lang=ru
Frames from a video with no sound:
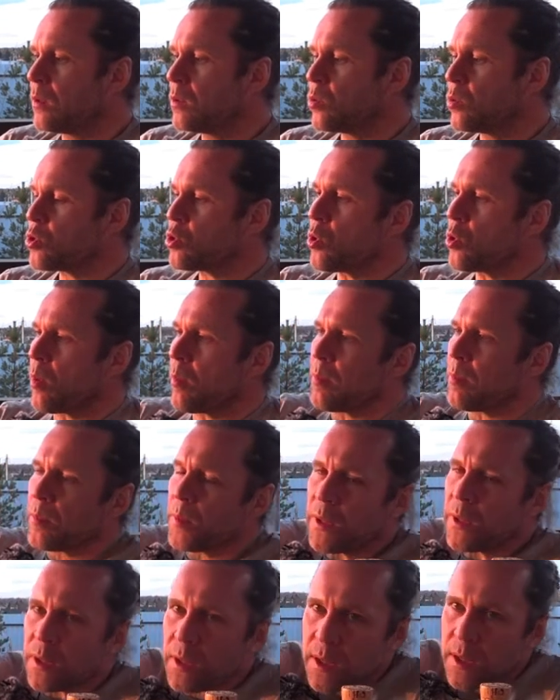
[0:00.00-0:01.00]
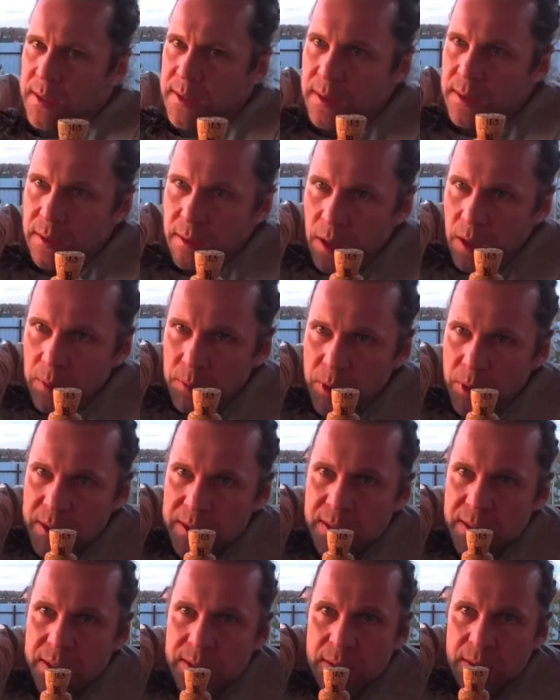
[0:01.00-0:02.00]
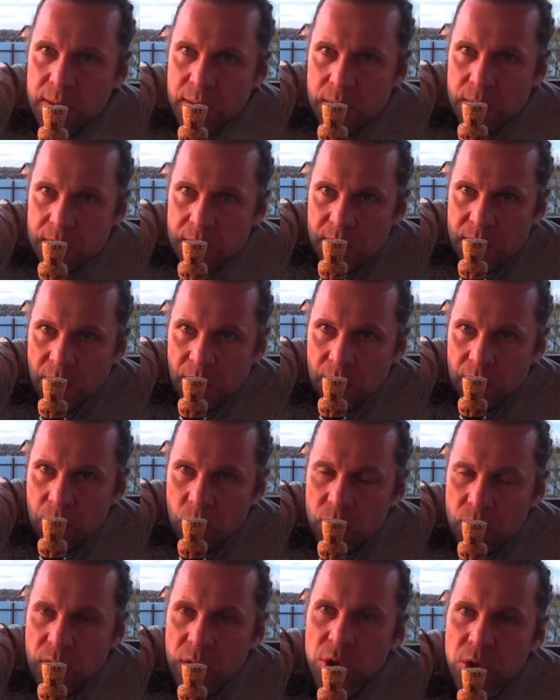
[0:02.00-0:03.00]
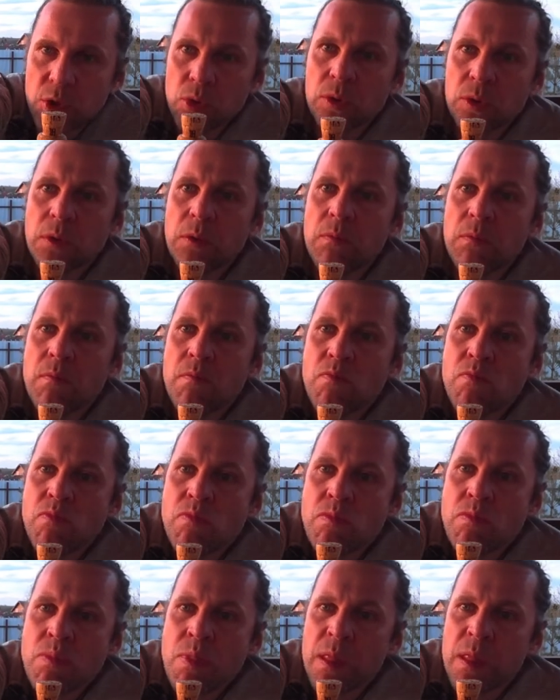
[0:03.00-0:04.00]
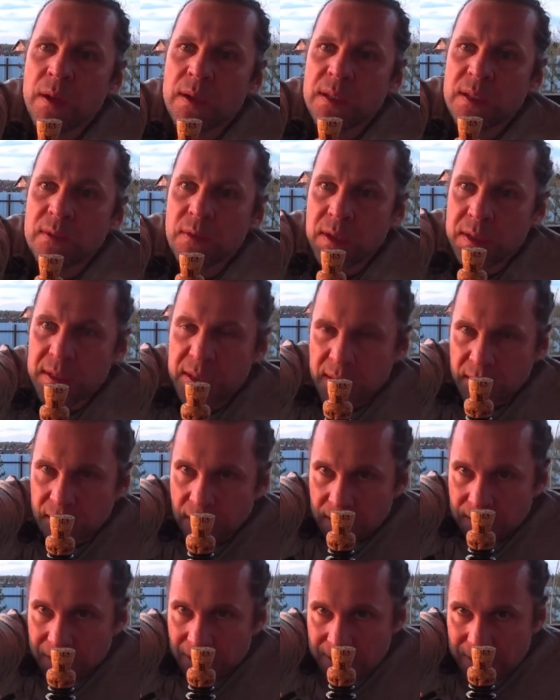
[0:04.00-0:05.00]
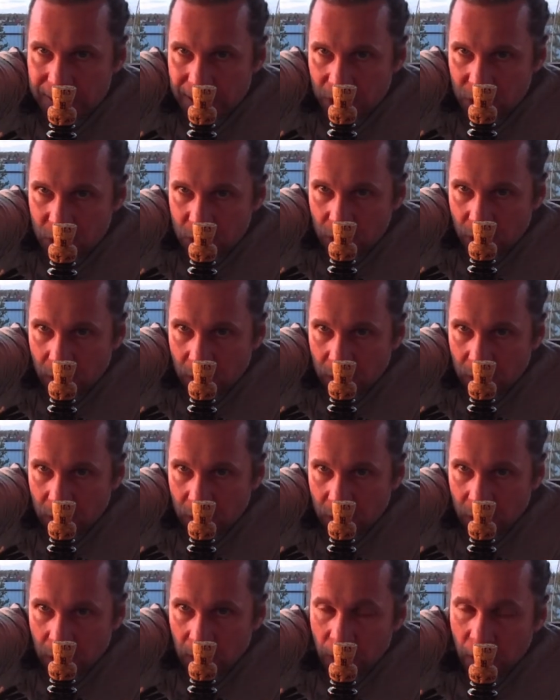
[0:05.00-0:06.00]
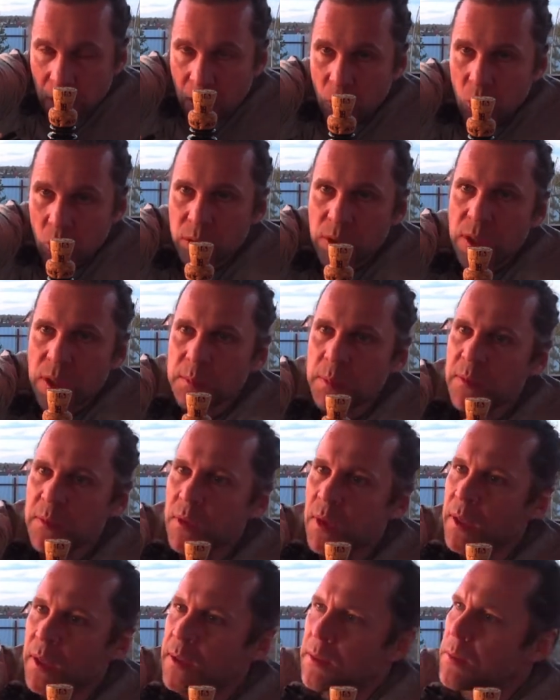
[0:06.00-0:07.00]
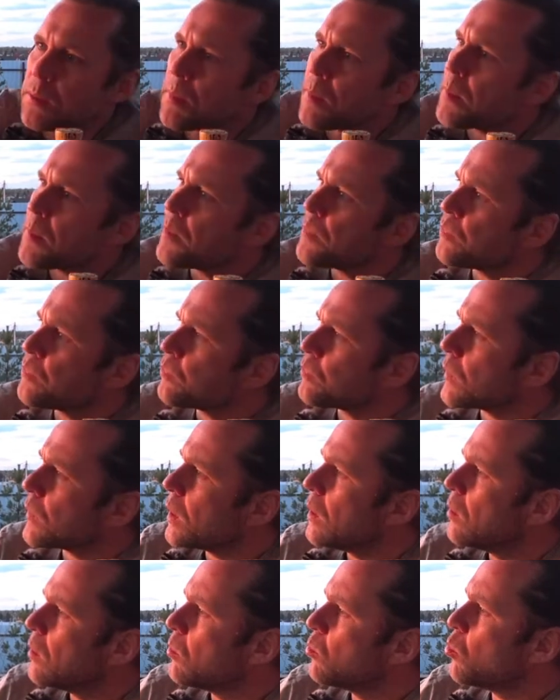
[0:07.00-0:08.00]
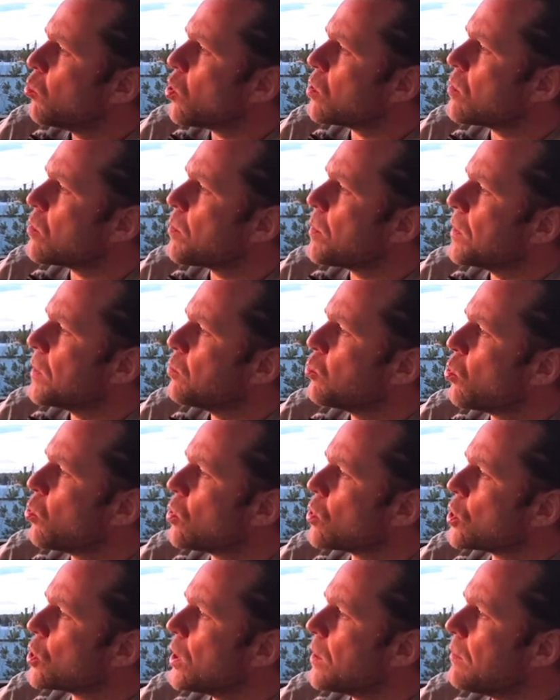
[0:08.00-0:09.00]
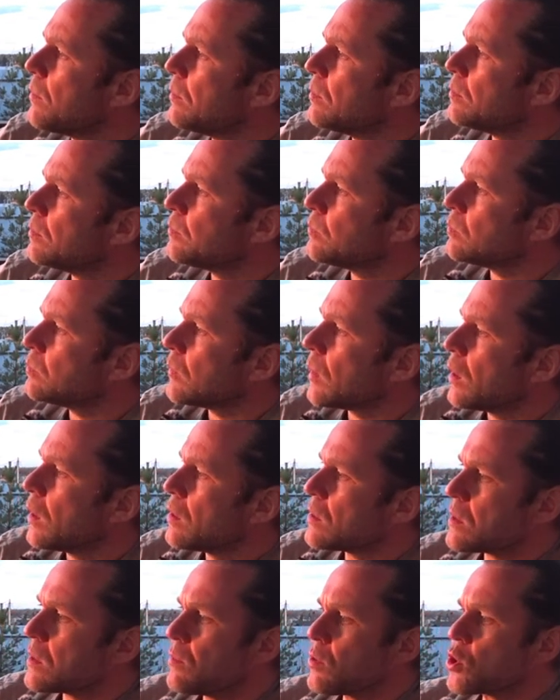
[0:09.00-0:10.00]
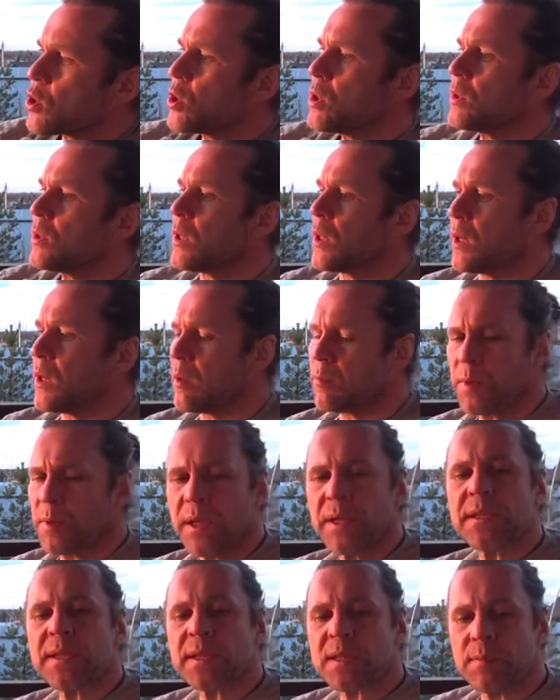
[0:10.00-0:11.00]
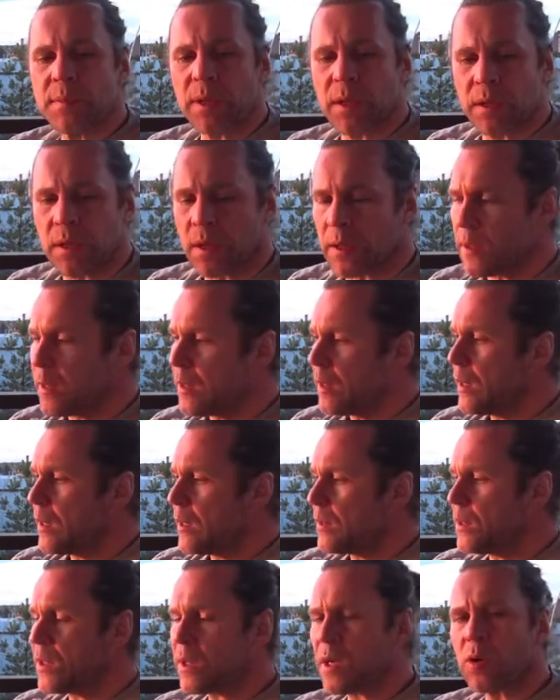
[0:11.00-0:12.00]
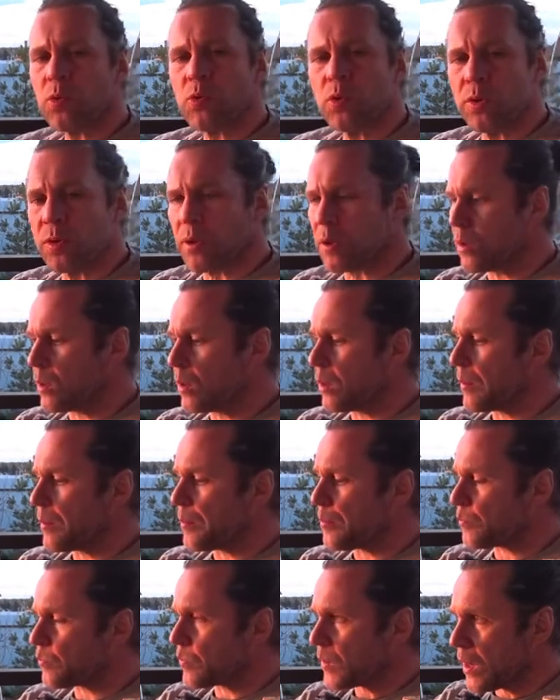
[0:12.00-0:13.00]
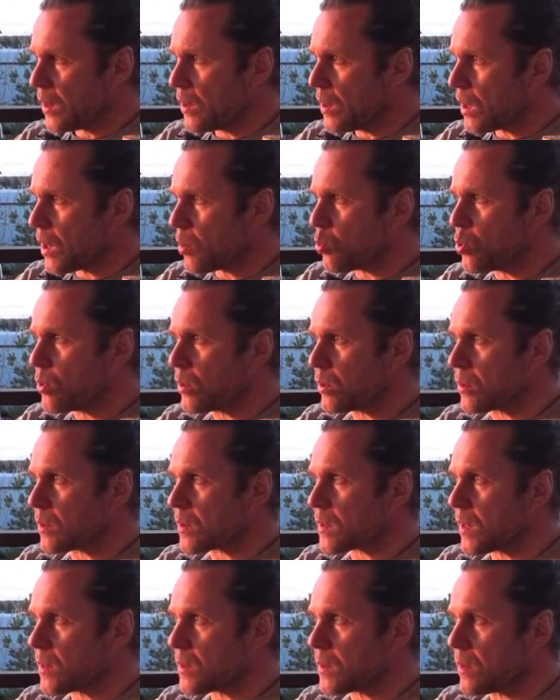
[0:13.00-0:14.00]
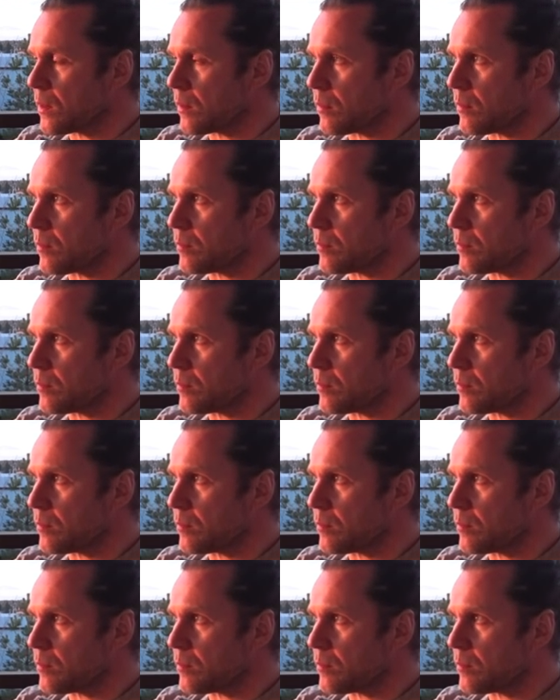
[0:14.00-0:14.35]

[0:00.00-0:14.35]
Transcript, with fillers: Ну что, прекрасный образец. Ставим ему зачет. Свои деньги однозначно он отбивает. Мог бы быть больше. Совершенно берите смело. Никакой, э, никакой кстати,